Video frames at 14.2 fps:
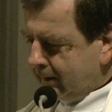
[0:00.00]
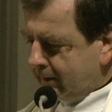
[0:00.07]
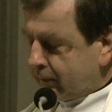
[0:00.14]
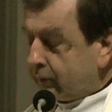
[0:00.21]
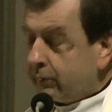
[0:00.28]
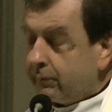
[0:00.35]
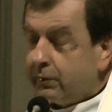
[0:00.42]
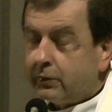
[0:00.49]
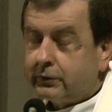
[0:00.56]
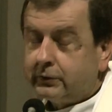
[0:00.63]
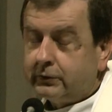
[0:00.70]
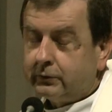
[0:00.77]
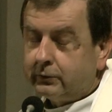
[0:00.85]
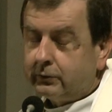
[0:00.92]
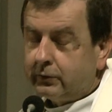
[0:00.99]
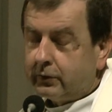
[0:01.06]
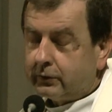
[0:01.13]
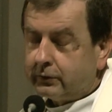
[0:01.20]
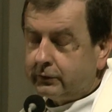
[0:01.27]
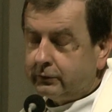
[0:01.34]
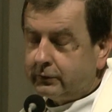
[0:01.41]
Duch Boży
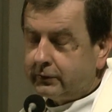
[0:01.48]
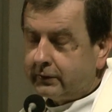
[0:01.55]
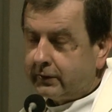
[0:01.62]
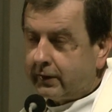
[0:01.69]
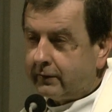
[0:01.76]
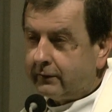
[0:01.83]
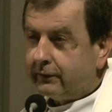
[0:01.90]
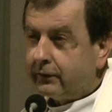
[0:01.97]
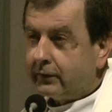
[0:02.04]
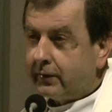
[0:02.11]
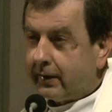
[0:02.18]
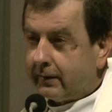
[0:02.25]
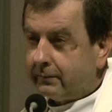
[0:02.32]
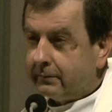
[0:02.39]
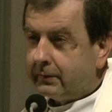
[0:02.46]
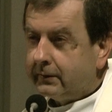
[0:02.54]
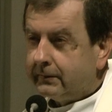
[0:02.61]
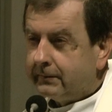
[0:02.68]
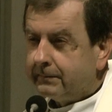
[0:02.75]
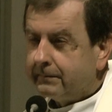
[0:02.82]
unosił się nad wodami,